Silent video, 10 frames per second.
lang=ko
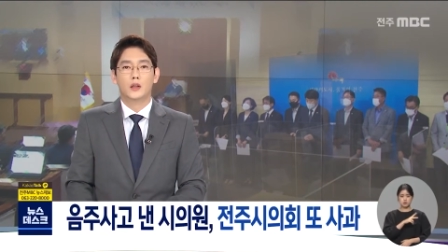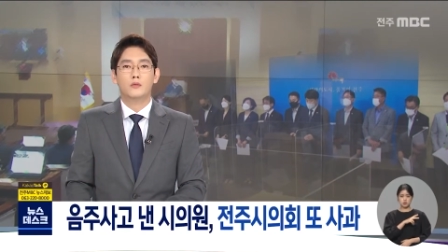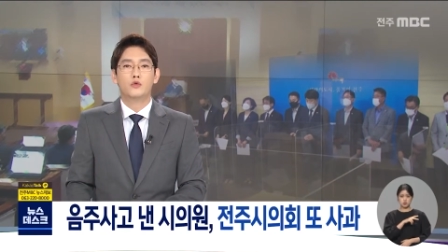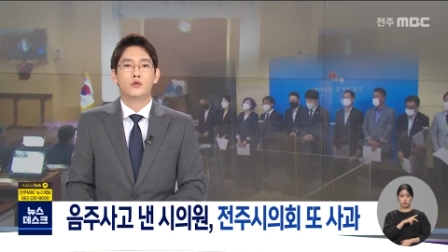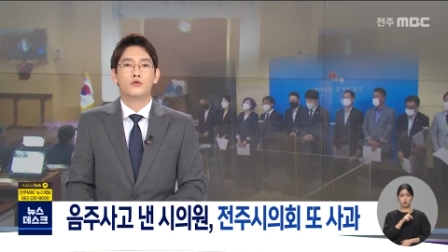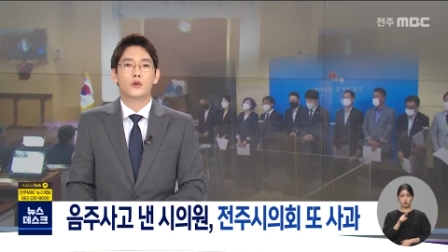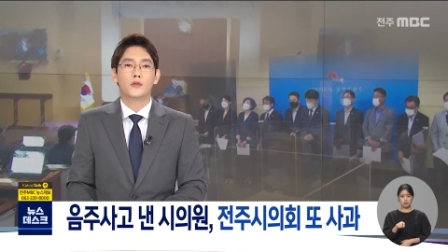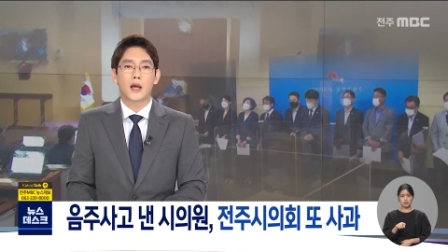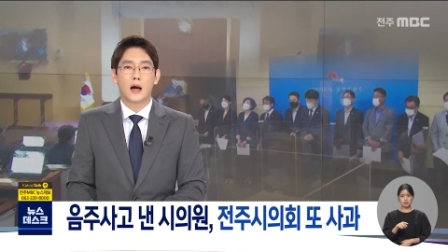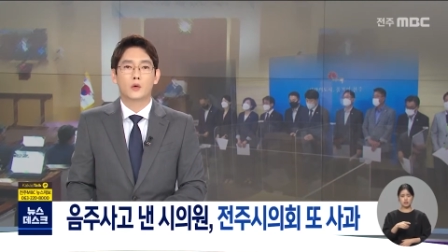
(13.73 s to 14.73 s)

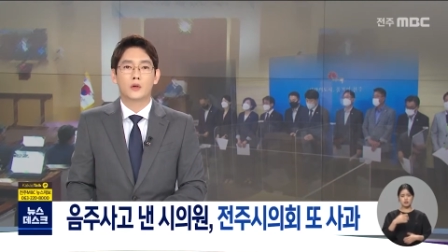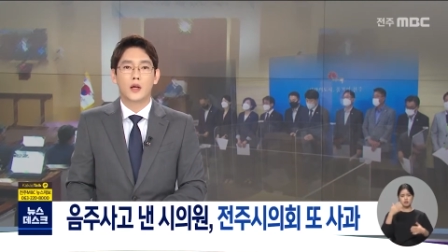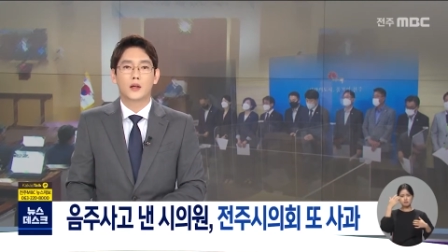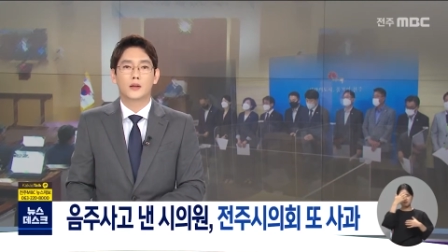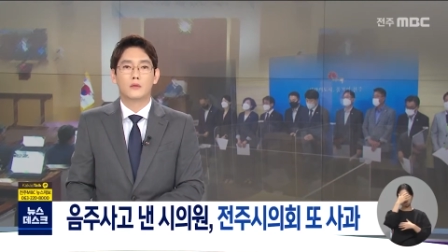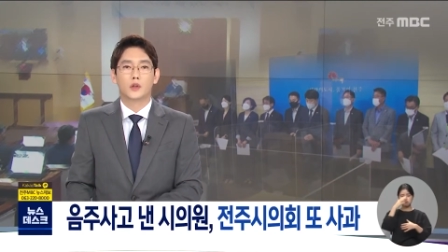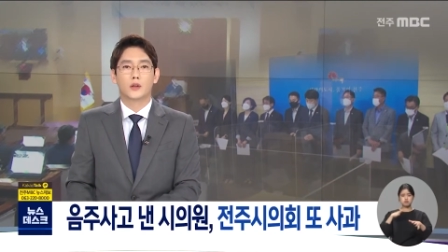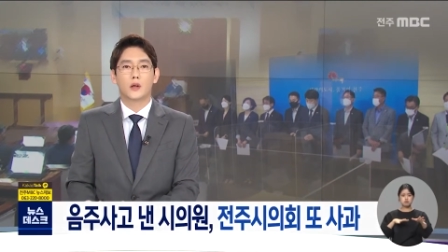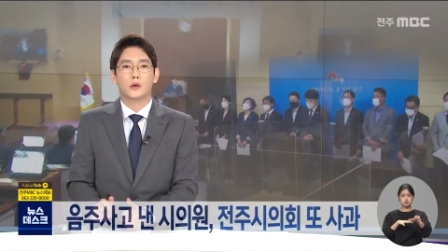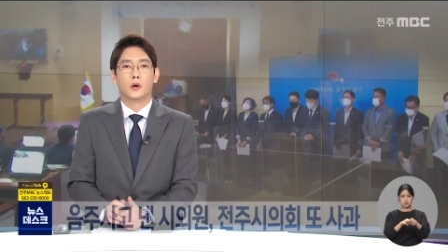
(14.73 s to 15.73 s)
음주운전 사고를 냈기
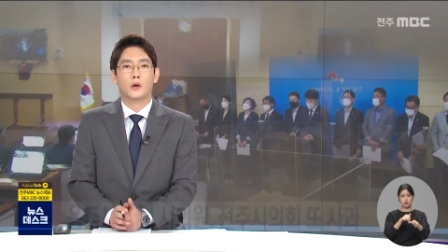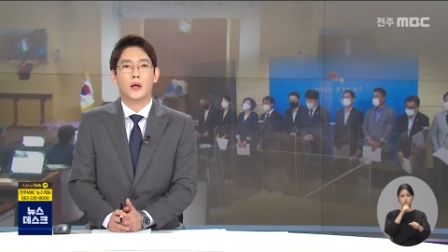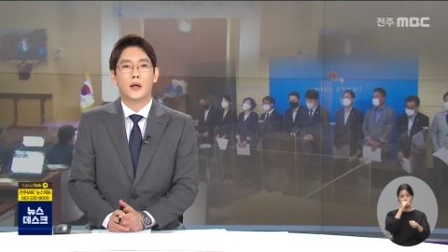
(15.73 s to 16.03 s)
때문인데요.